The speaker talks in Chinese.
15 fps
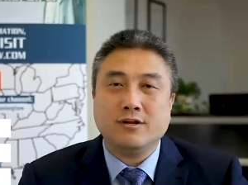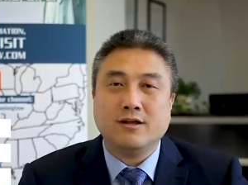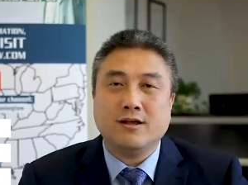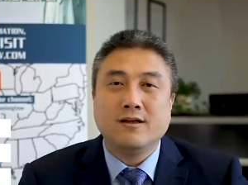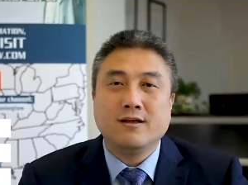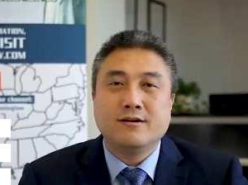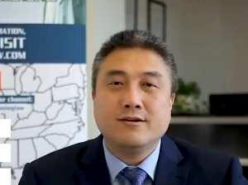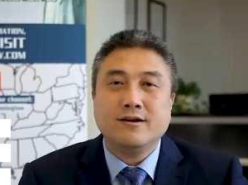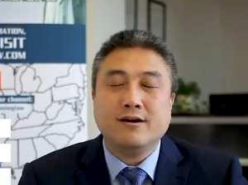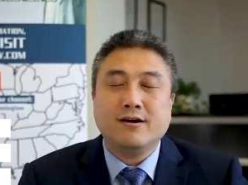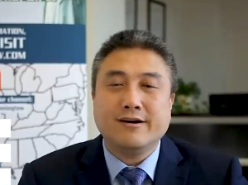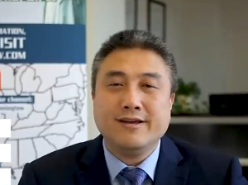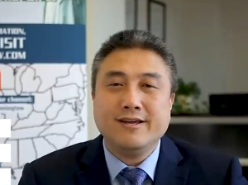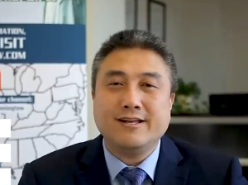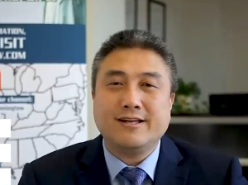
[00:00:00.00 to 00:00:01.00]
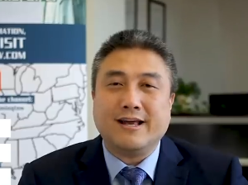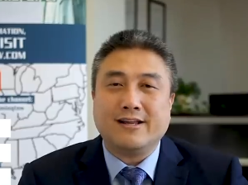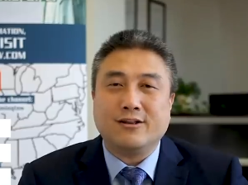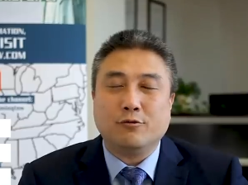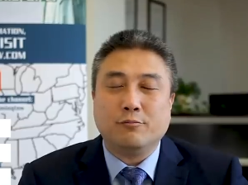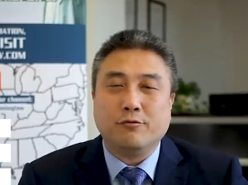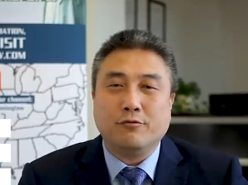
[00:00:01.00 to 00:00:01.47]
你任何一点
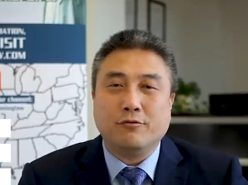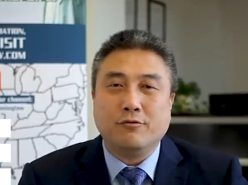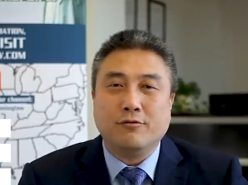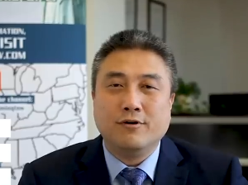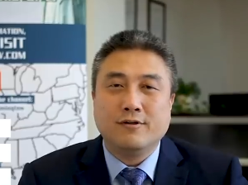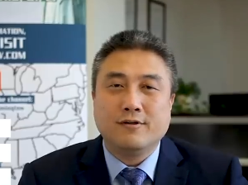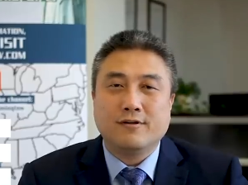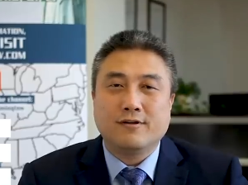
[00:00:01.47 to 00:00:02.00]
都不